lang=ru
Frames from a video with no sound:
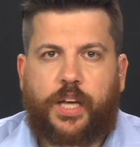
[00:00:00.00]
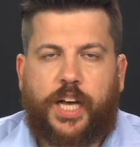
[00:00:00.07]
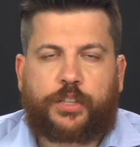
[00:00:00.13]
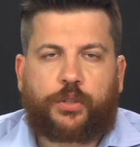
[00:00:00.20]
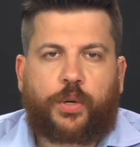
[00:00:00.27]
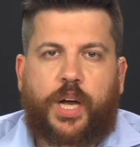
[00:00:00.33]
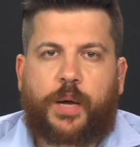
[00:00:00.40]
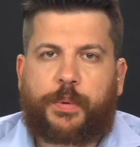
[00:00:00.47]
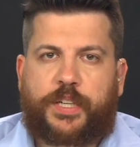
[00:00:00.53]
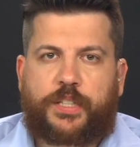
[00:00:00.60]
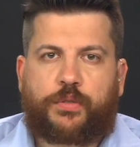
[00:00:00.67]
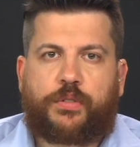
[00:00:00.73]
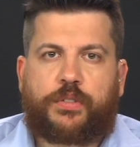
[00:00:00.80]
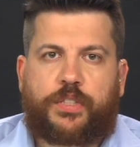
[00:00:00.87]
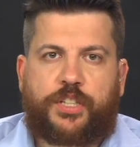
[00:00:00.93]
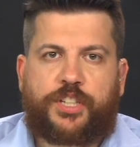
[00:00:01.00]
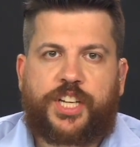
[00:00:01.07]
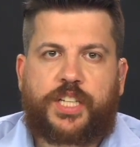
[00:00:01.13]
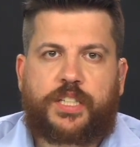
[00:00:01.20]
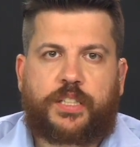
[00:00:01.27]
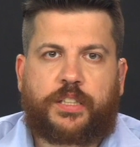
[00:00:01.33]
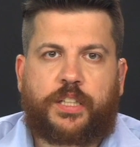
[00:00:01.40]
А то, как происходит
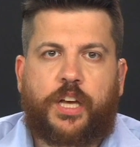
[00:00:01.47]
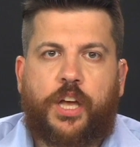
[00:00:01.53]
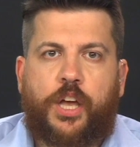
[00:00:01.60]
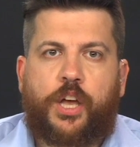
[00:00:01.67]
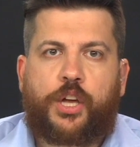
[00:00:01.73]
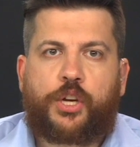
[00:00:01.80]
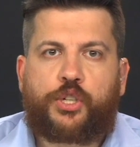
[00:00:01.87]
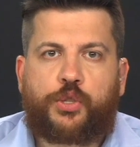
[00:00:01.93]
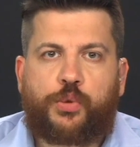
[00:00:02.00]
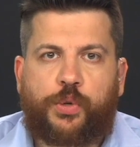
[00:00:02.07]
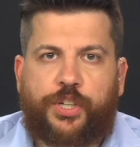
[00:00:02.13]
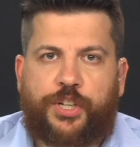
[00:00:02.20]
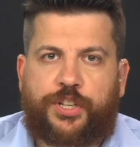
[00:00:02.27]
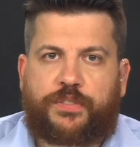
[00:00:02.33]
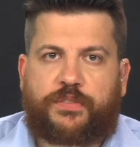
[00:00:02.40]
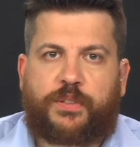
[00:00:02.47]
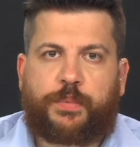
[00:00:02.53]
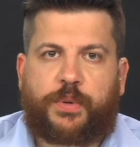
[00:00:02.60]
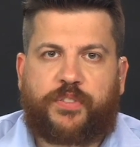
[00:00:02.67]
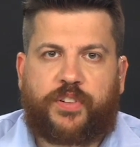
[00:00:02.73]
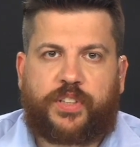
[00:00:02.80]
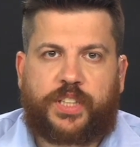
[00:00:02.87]
сейчас, это жульничество и
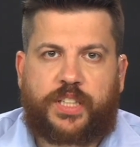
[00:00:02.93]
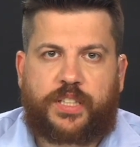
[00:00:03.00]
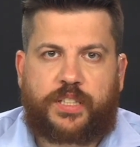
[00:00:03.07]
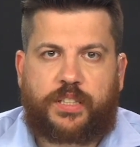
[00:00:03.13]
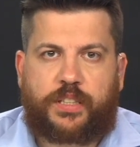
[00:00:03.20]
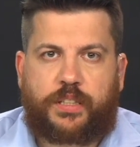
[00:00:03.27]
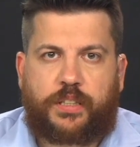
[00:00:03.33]
профанация.